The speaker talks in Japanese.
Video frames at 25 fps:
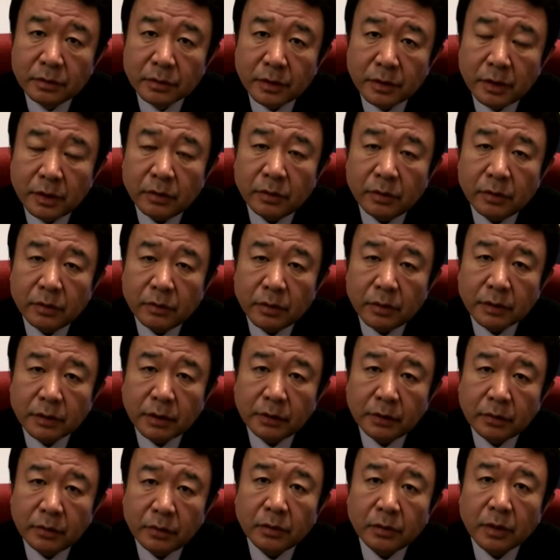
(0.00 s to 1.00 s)
芸能の話
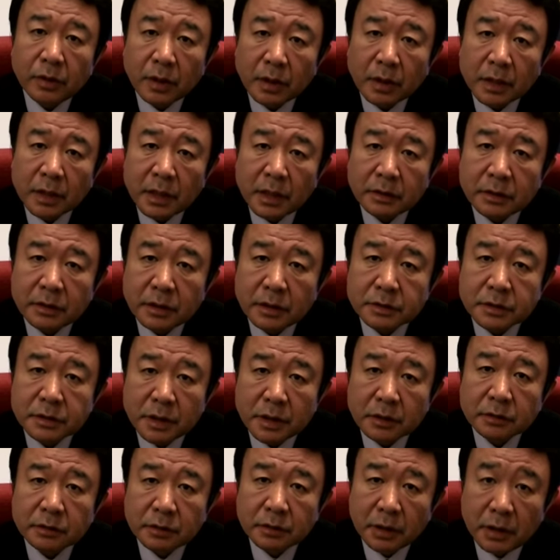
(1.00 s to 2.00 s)
題のような感覚じゃ
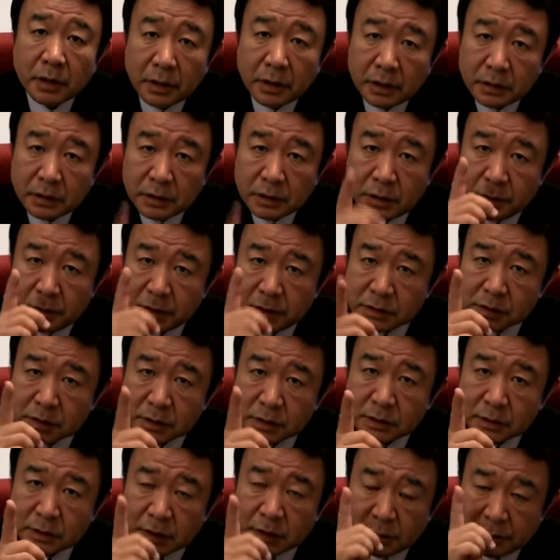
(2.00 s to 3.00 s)
なくて、厳し
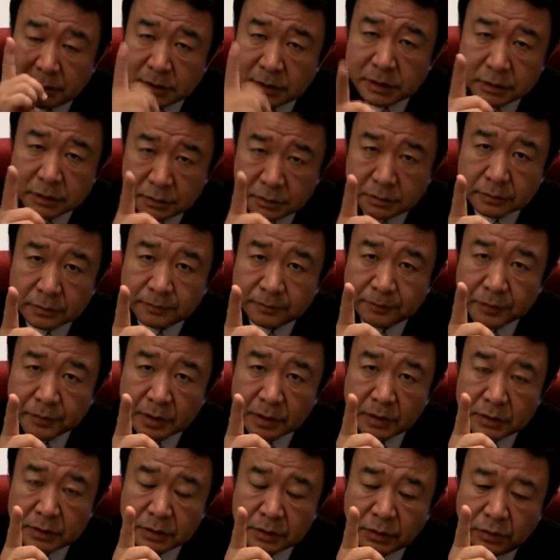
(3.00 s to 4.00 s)
厳しく
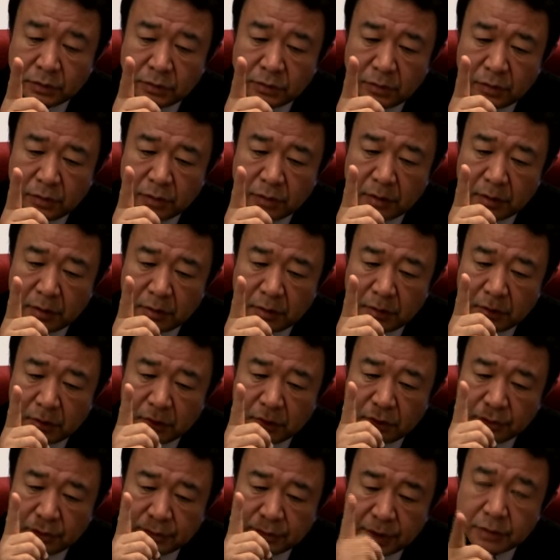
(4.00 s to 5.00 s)
人を
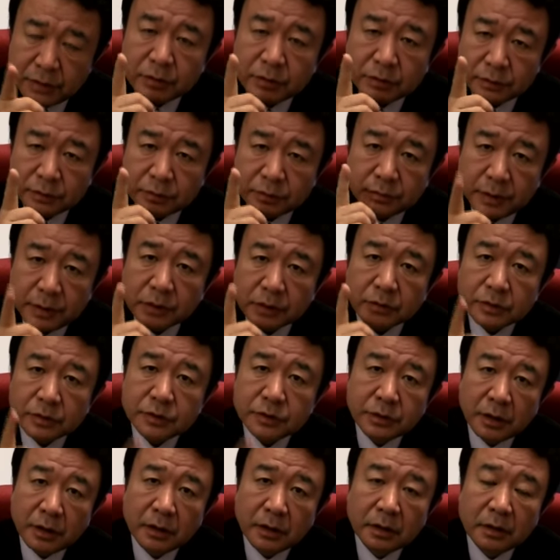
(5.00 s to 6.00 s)
見抜く目と
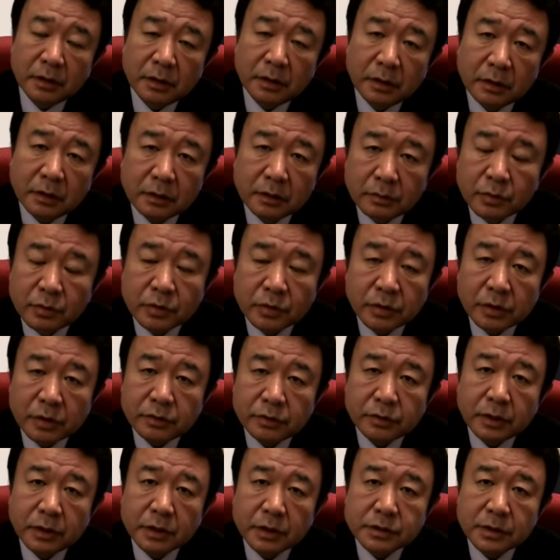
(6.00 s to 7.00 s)
して、僕ら
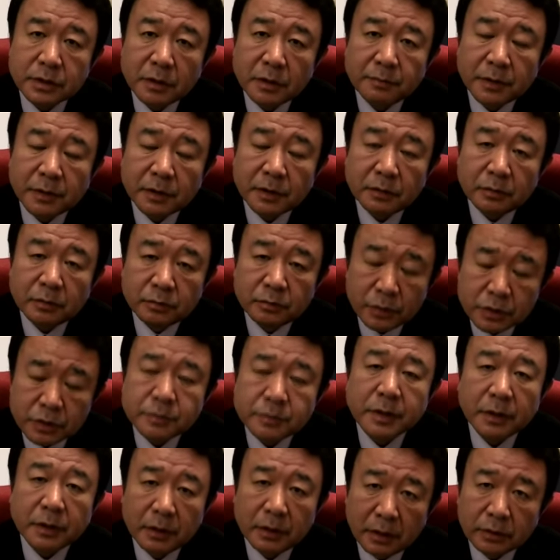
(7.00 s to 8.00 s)
有権者はやっぱり持
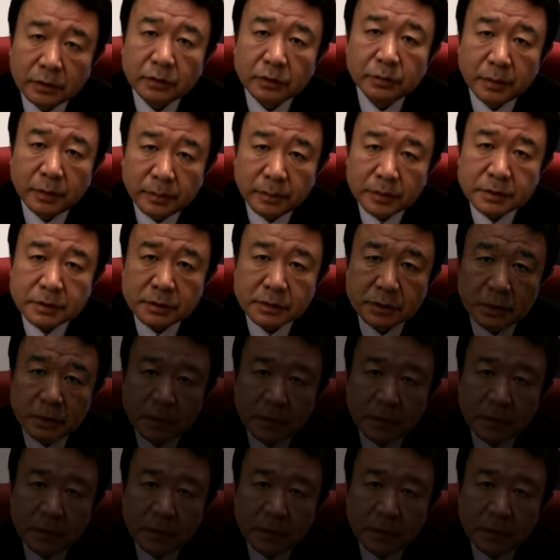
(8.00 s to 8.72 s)
つべきだと思います。